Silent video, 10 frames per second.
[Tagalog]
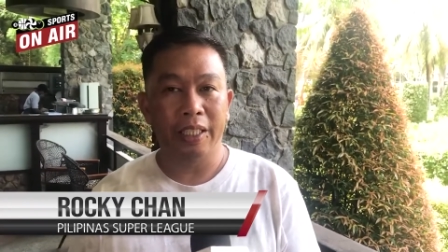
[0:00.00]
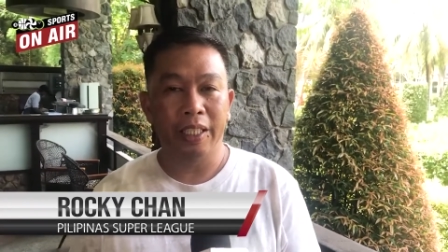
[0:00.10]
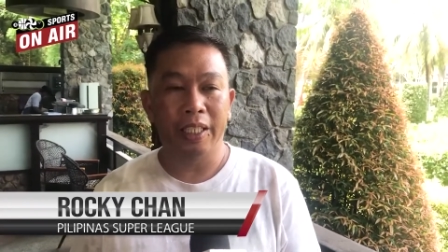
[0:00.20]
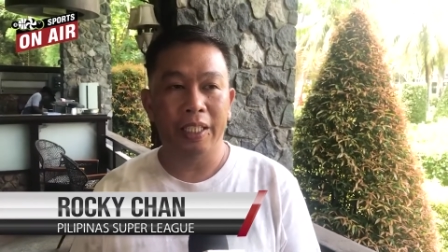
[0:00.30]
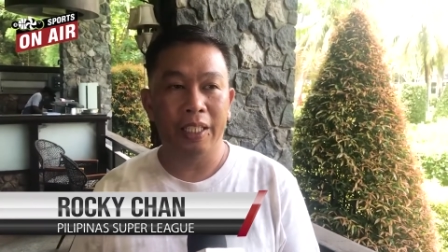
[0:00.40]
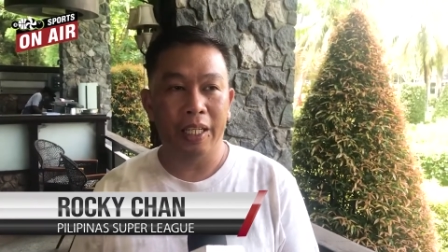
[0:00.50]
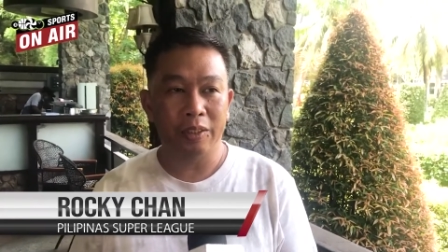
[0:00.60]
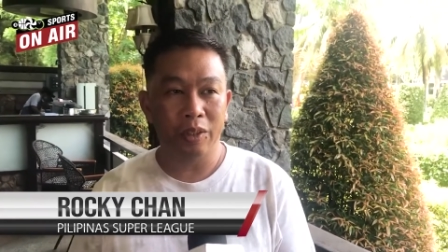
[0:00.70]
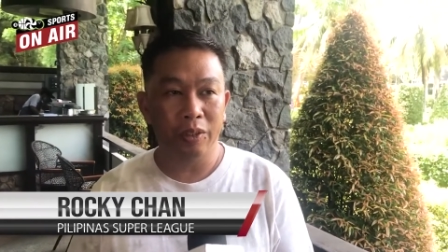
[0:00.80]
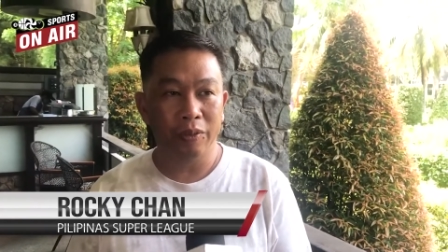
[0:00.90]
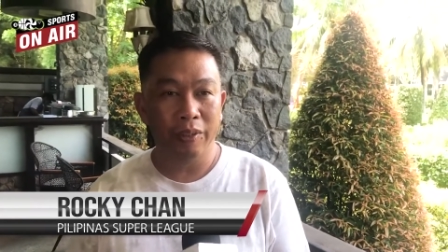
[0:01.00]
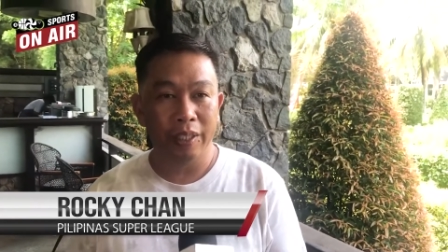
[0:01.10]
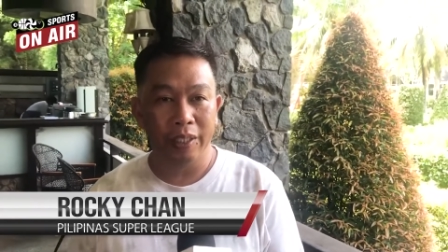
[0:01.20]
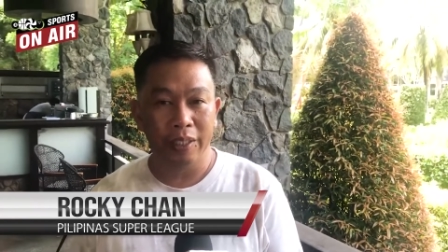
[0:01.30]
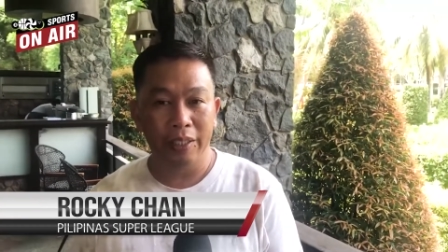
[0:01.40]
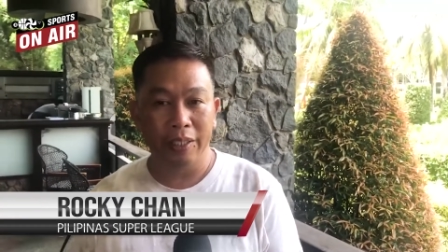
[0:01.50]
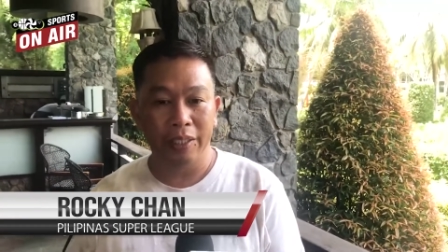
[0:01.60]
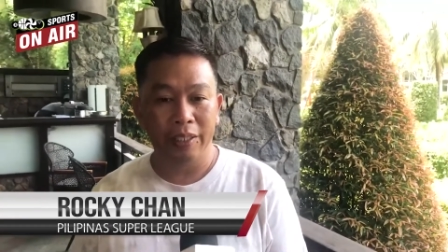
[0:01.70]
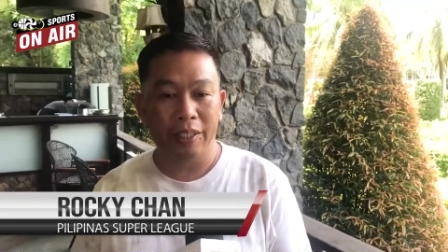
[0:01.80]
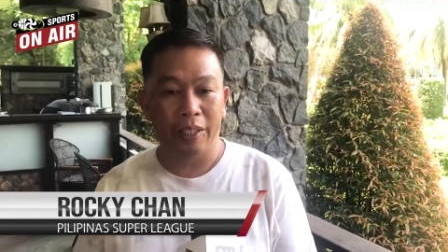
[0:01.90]
Uh, actually, we
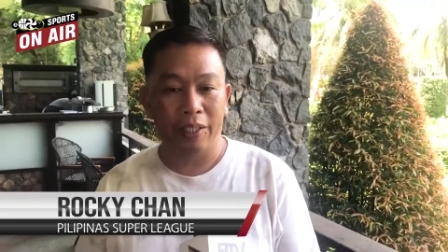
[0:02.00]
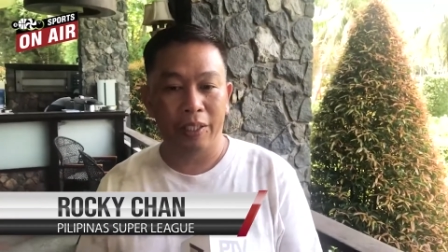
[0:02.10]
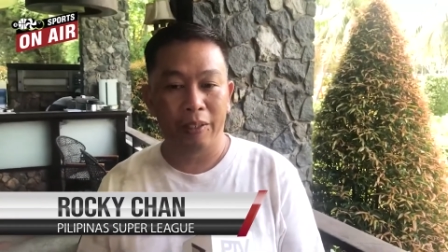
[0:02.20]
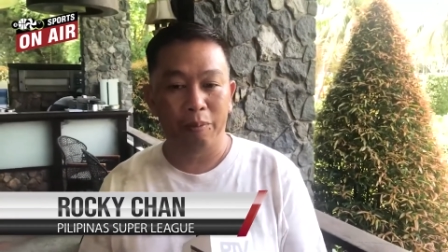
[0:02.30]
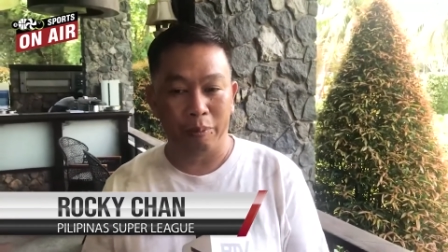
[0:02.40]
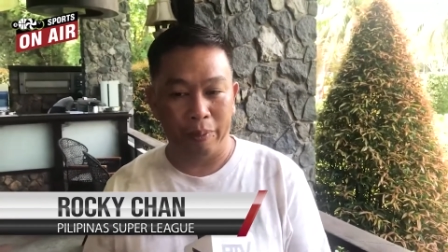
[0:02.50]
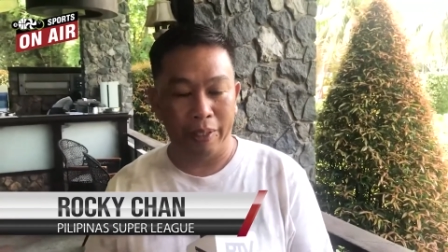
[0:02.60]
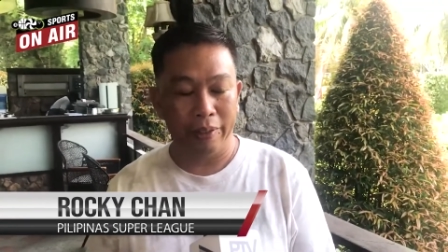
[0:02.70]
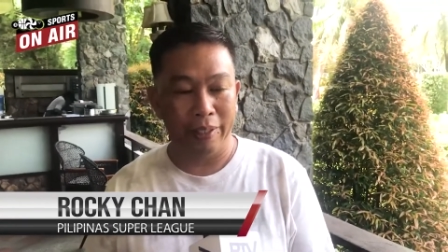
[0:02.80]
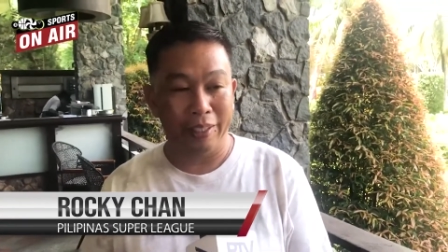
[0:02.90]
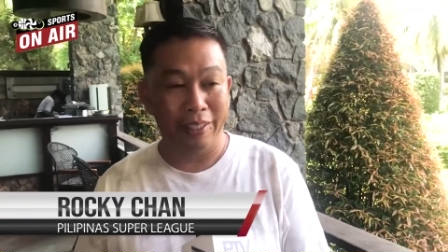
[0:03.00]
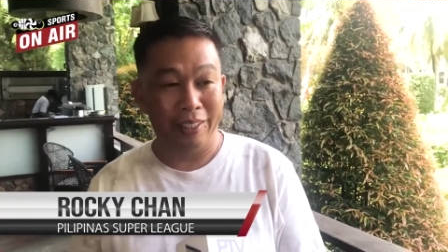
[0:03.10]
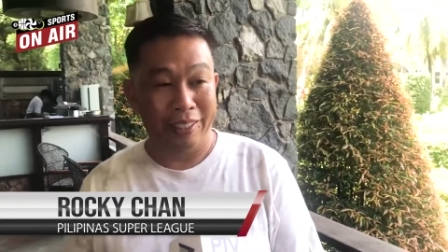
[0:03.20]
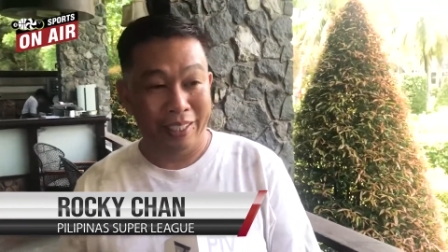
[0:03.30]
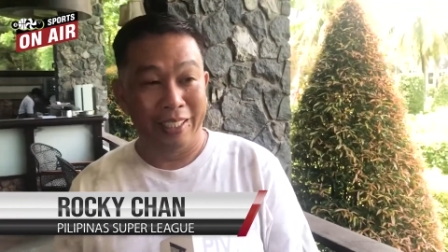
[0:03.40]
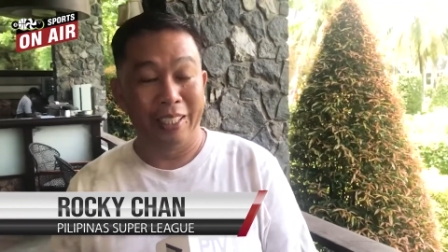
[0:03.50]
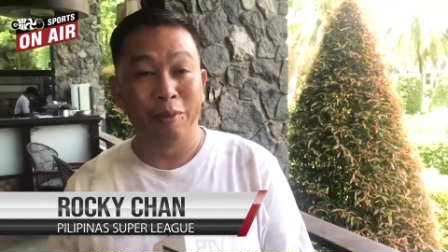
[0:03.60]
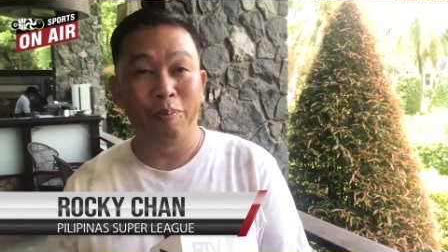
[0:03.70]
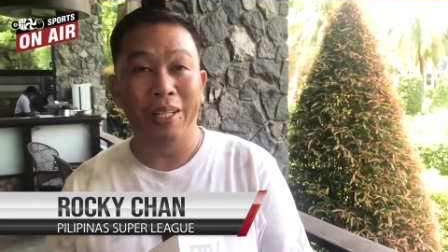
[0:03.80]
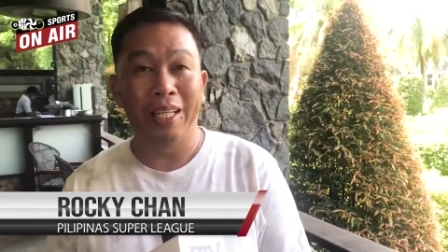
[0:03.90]
are preparing. Ngayon pa